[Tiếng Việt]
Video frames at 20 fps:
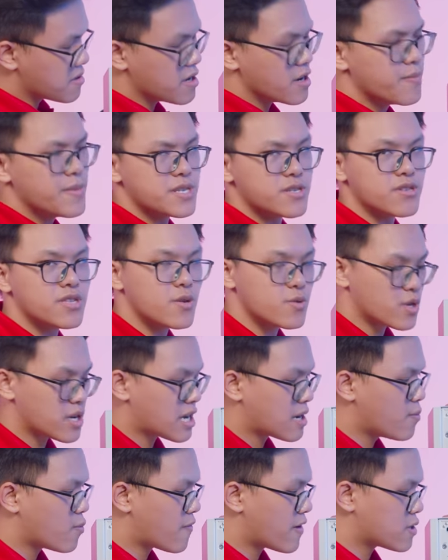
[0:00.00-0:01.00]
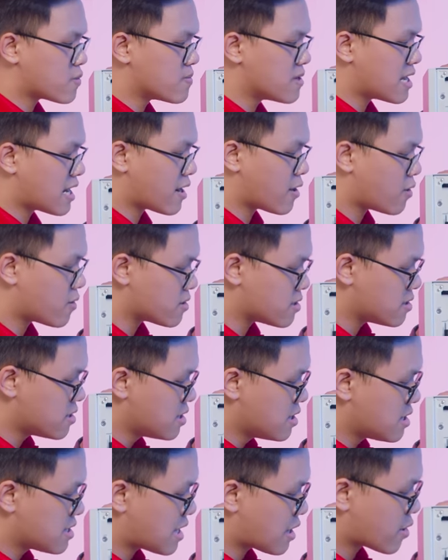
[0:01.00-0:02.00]
tí nữa mình giới thiệu cho anh em một vài thông tin hay ho nữa
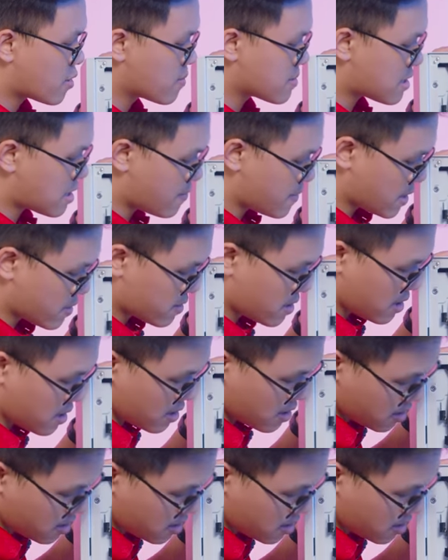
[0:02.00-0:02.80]
tháo gốc ra là mình có thể